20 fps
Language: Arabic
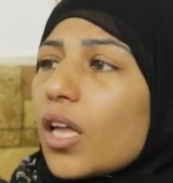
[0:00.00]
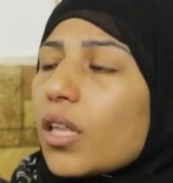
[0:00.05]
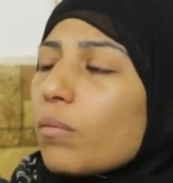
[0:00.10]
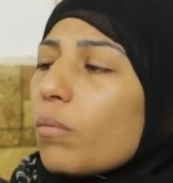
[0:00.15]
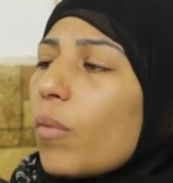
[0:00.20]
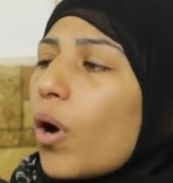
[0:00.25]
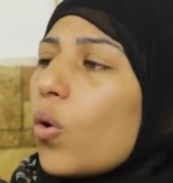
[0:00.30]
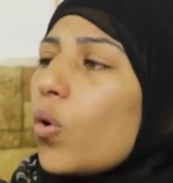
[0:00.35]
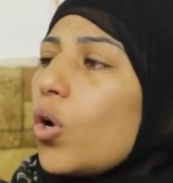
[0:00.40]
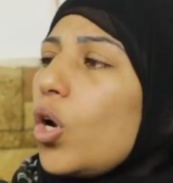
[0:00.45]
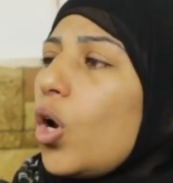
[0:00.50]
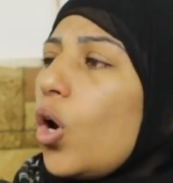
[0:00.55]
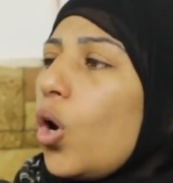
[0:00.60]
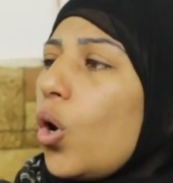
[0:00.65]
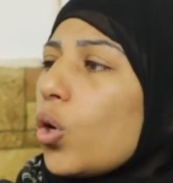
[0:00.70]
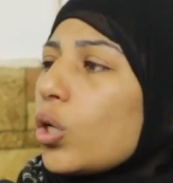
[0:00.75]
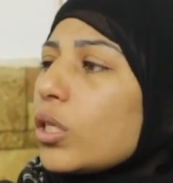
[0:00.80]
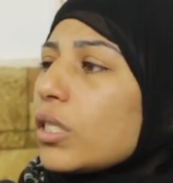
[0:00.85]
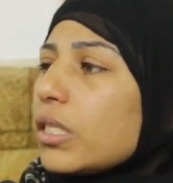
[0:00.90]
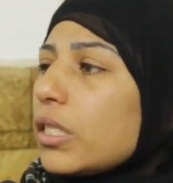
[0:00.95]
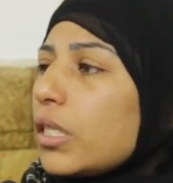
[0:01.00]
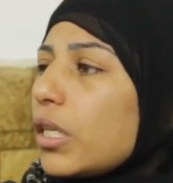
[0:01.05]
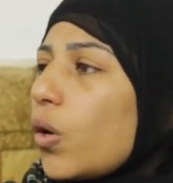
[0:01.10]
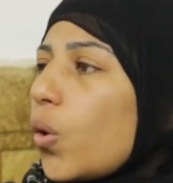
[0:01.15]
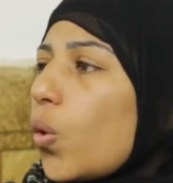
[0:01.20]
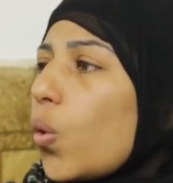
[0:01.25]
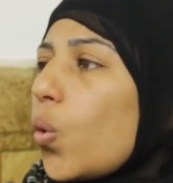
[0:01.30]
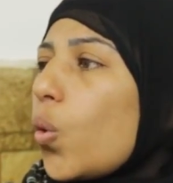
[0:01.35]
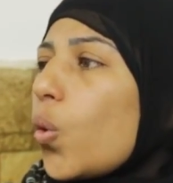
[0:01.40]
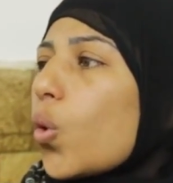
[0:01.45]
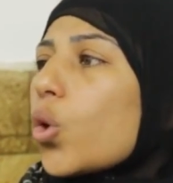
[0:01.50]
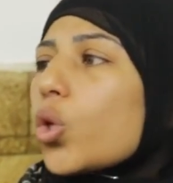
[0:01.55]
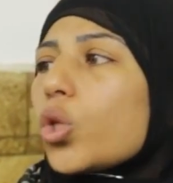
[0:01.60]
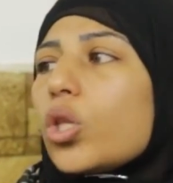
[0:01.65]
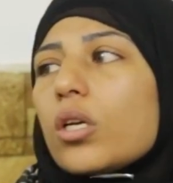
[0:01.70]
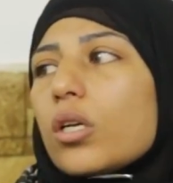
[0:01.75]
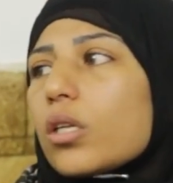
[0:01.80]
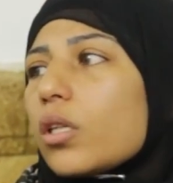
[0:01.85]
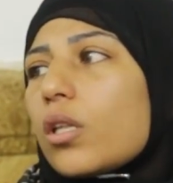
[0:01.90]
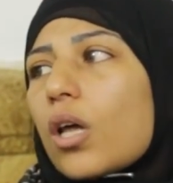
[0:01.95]
الكدب والحزن
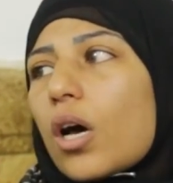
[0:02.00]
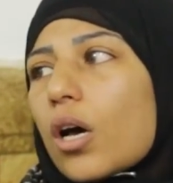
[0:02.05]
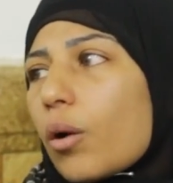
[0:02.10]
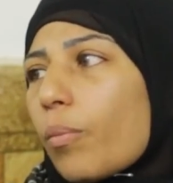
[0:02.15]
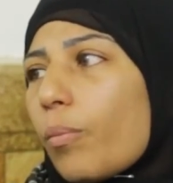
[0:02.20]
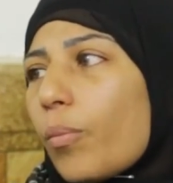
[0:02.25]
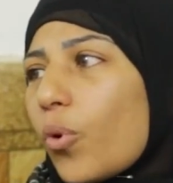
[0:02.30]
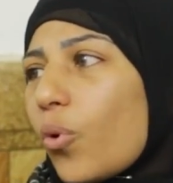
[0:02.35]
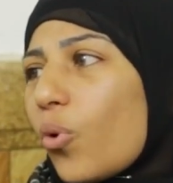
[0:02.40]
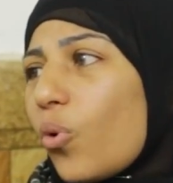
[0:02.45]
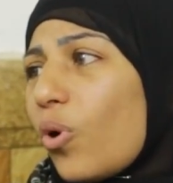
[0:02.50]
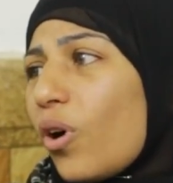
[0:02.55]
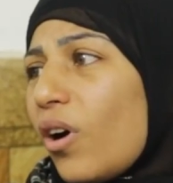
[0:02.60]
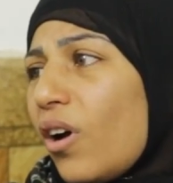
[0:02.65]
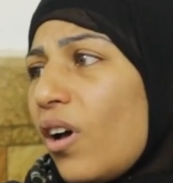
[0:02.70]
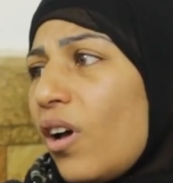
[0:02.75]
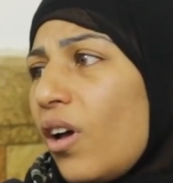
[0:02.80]
وكتر ضربه